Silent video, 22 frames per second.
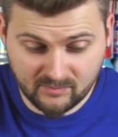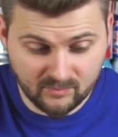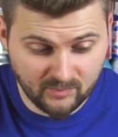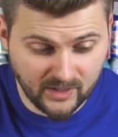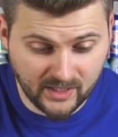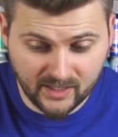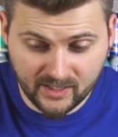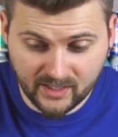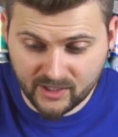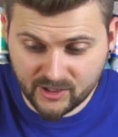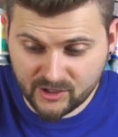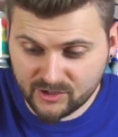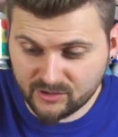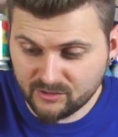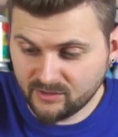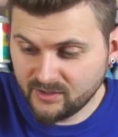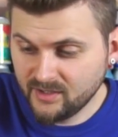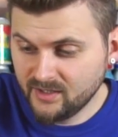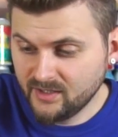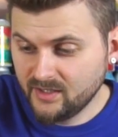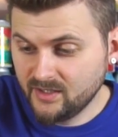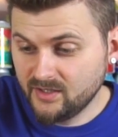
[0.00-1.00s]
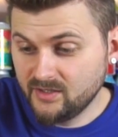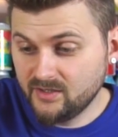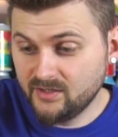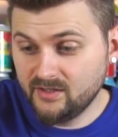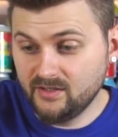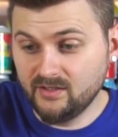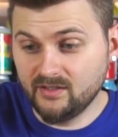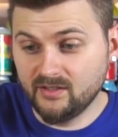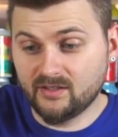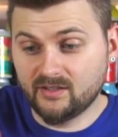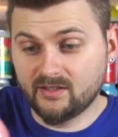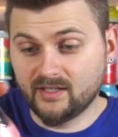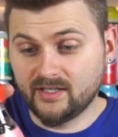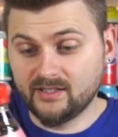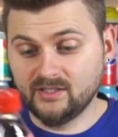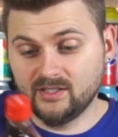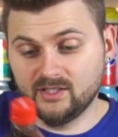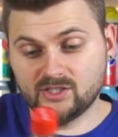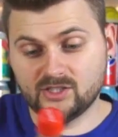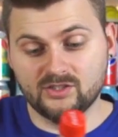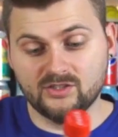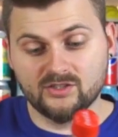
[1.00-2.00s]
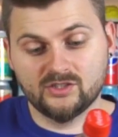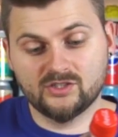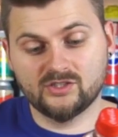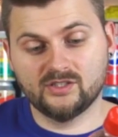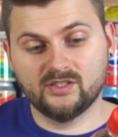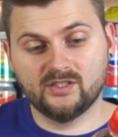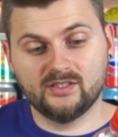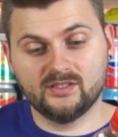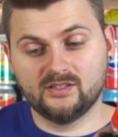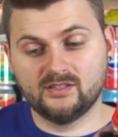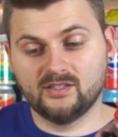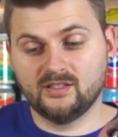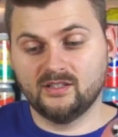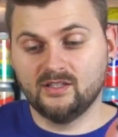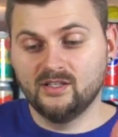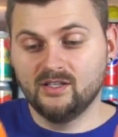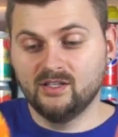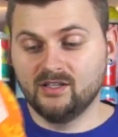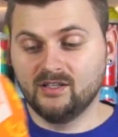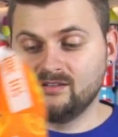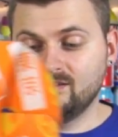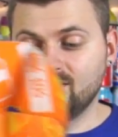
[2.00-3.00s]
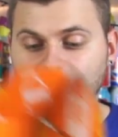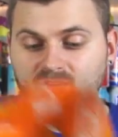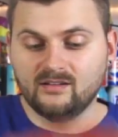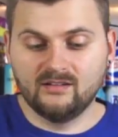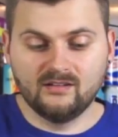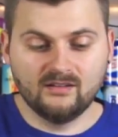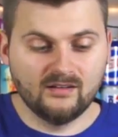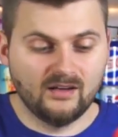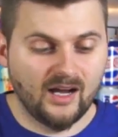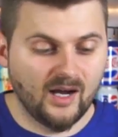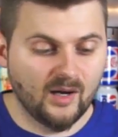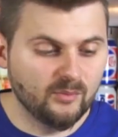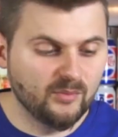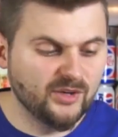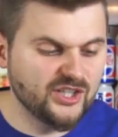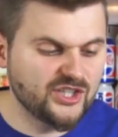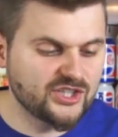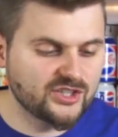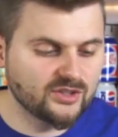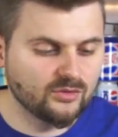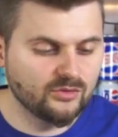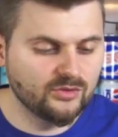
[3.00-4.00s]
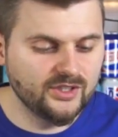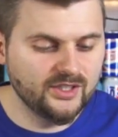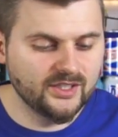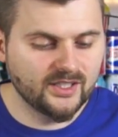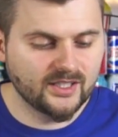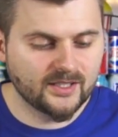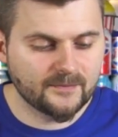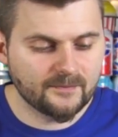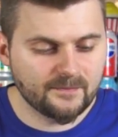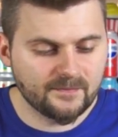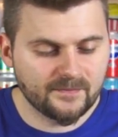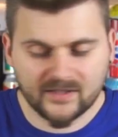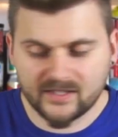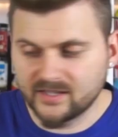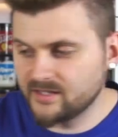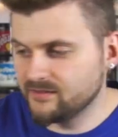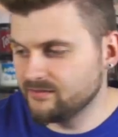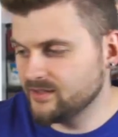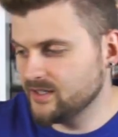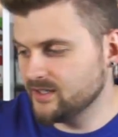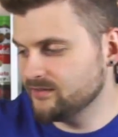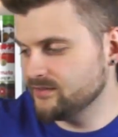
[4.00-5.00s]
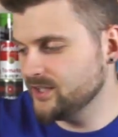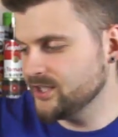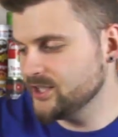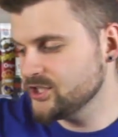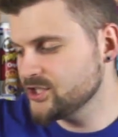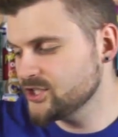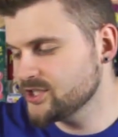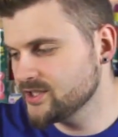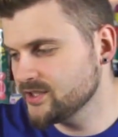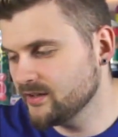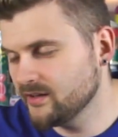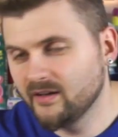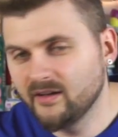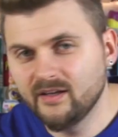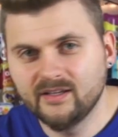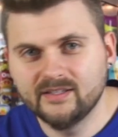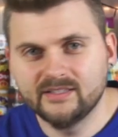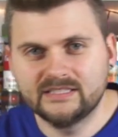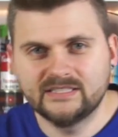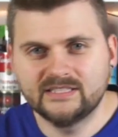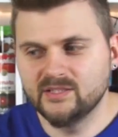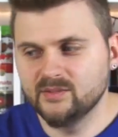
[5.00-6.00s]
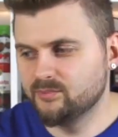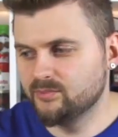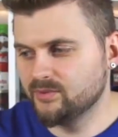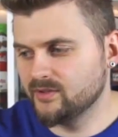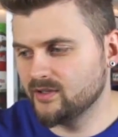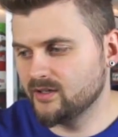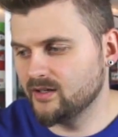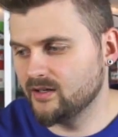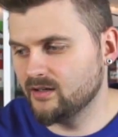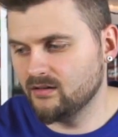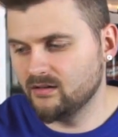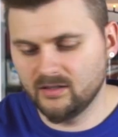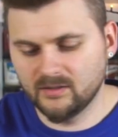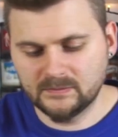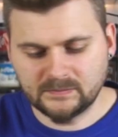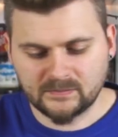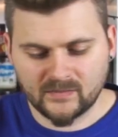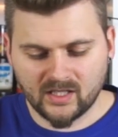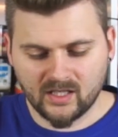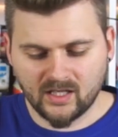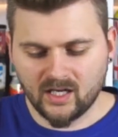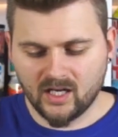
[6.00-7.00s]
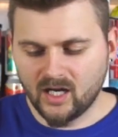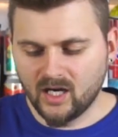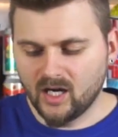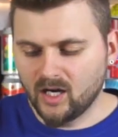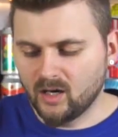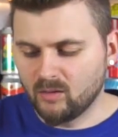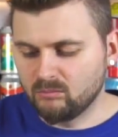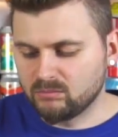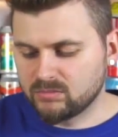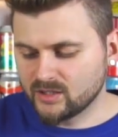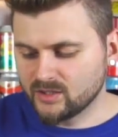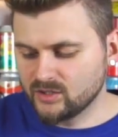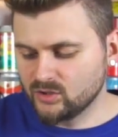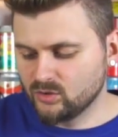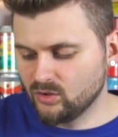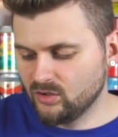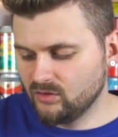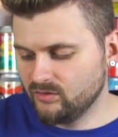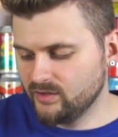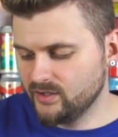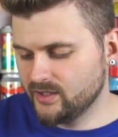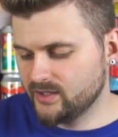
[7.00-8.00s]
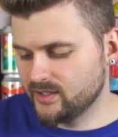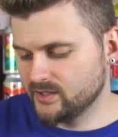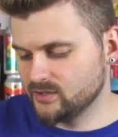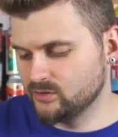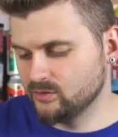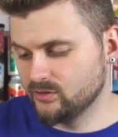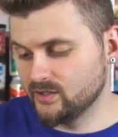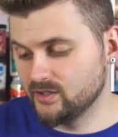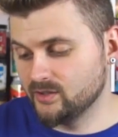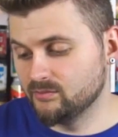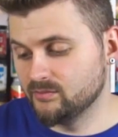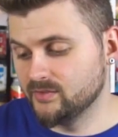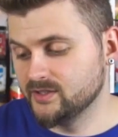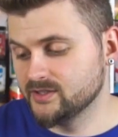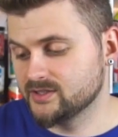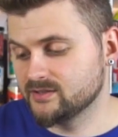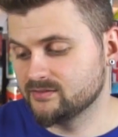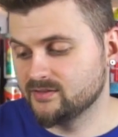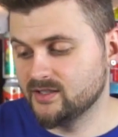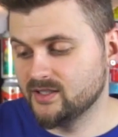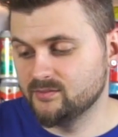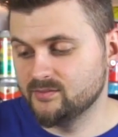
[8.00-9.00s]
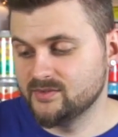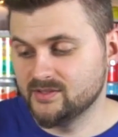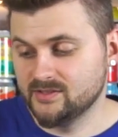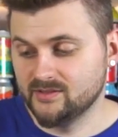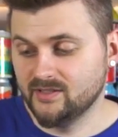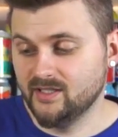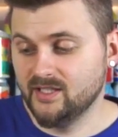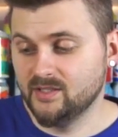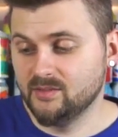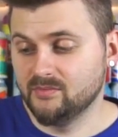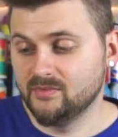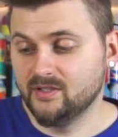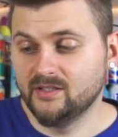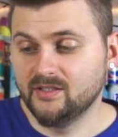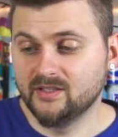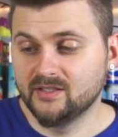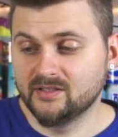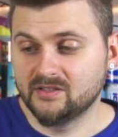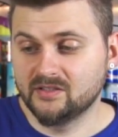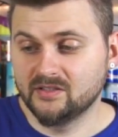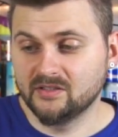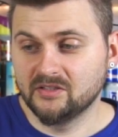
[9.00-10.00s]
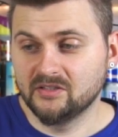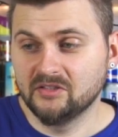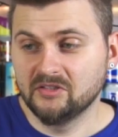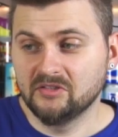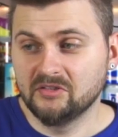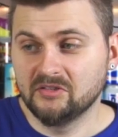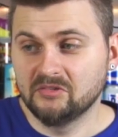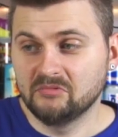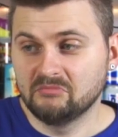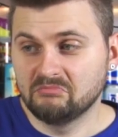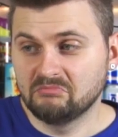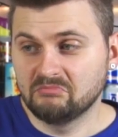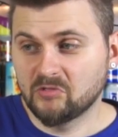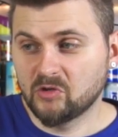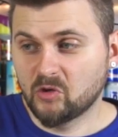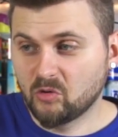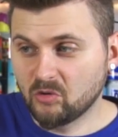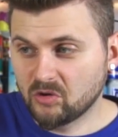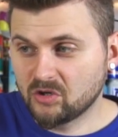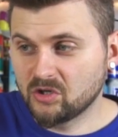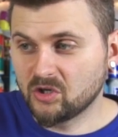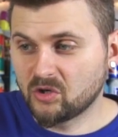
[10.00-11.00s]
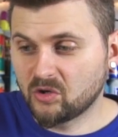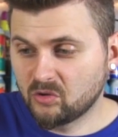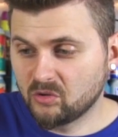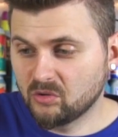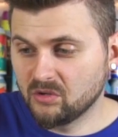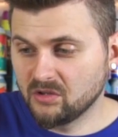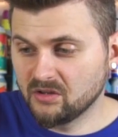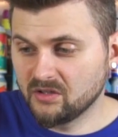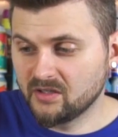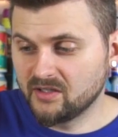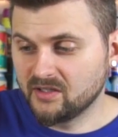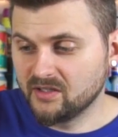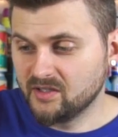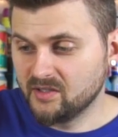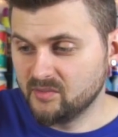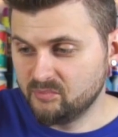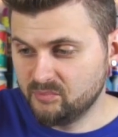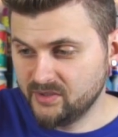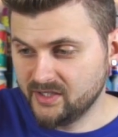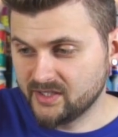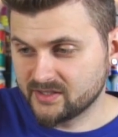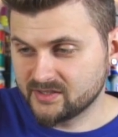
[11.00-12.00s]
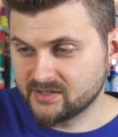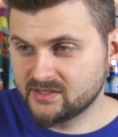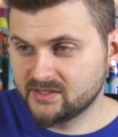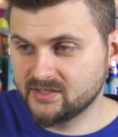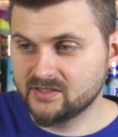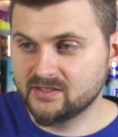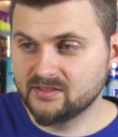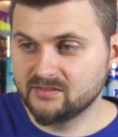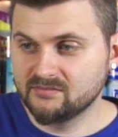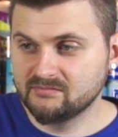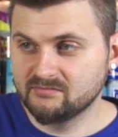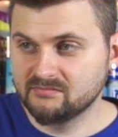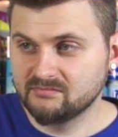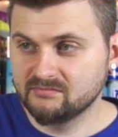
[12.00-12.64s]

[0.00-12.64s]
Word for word: пока что. И, конечно же, это обычно у них две вещи, типа брендовые, которые мы с вами знаем. И это Coca-Cola персик,